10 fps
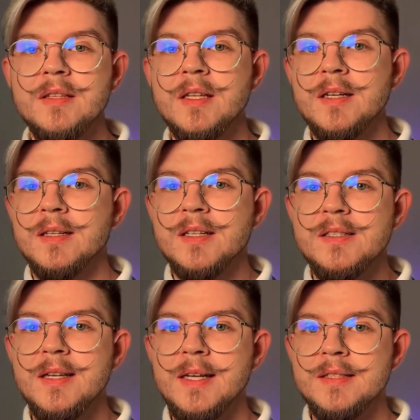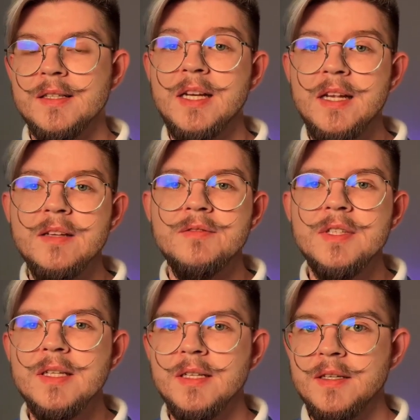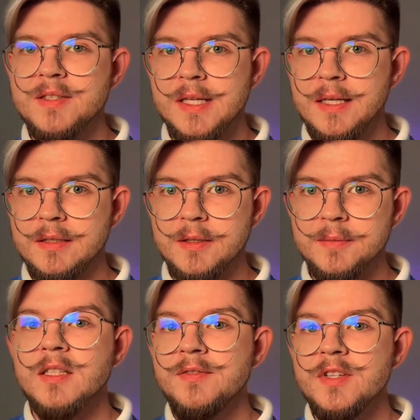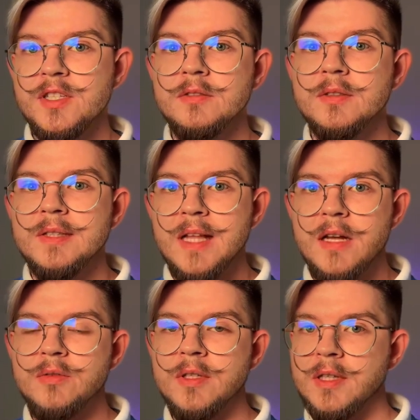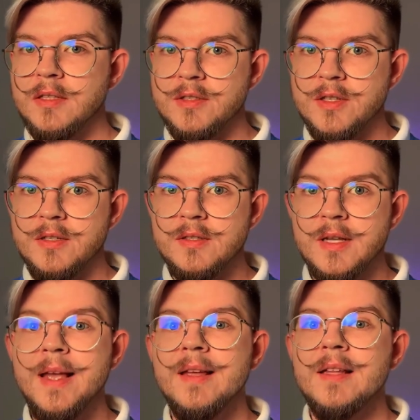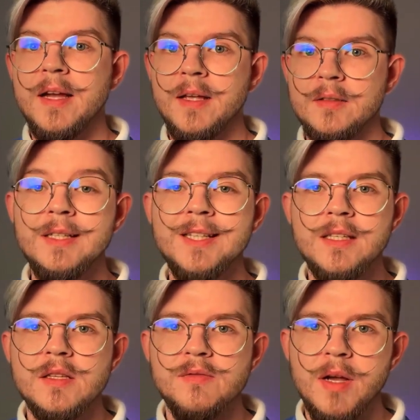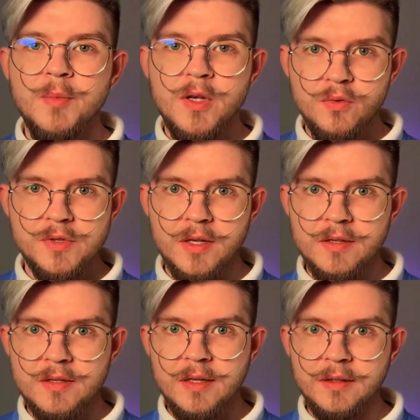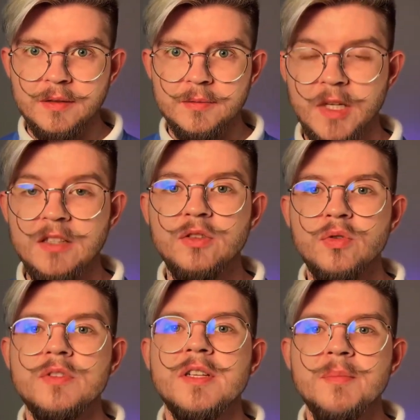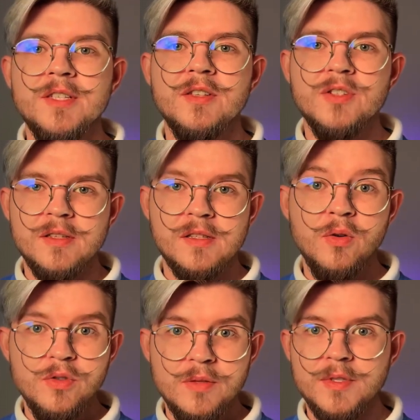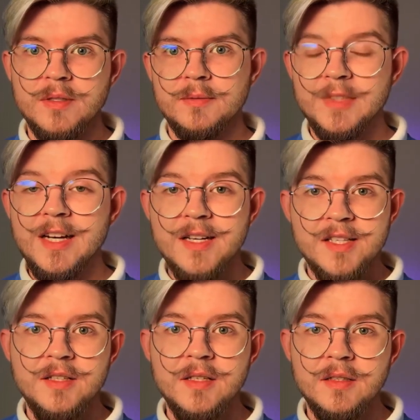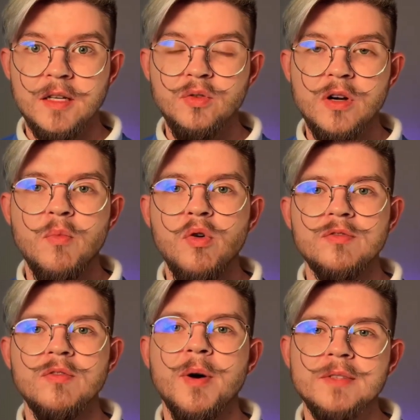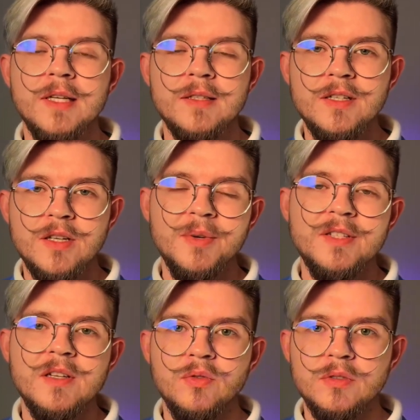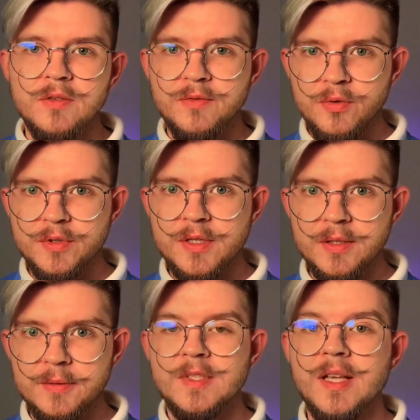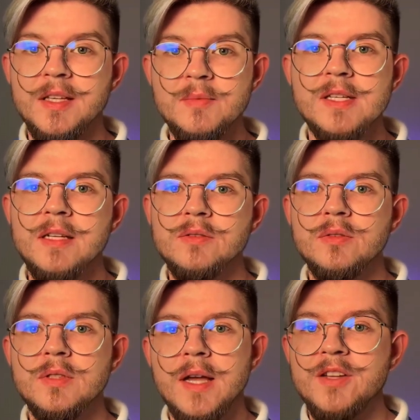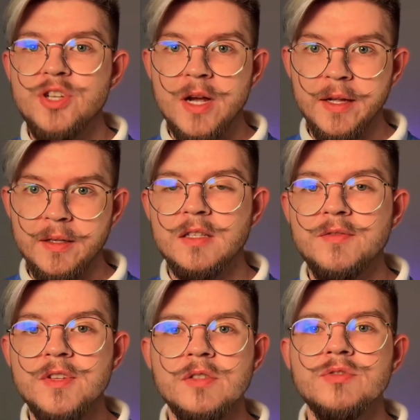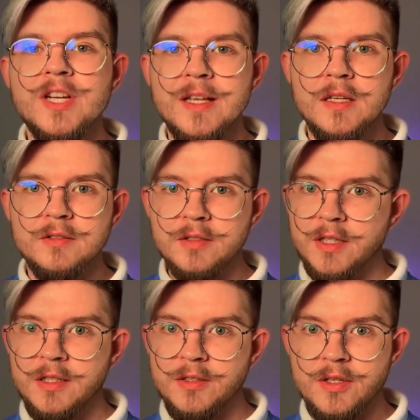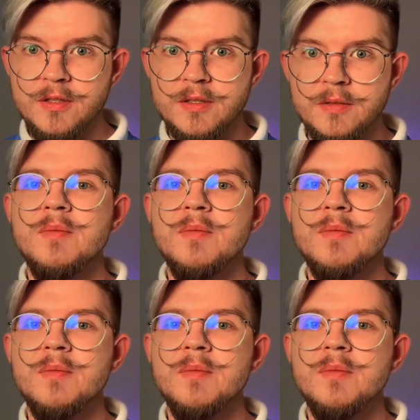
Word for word: Принято разделять три вида интеллекта. Artificial Narrow Intelligence, ANI, или так называемый узкий интеллект. Это то, где мы сейчас находимся. Нейросети, которые могут выполнять лишь определенные функции. За ним следует AGI, Artificial General Intelligence.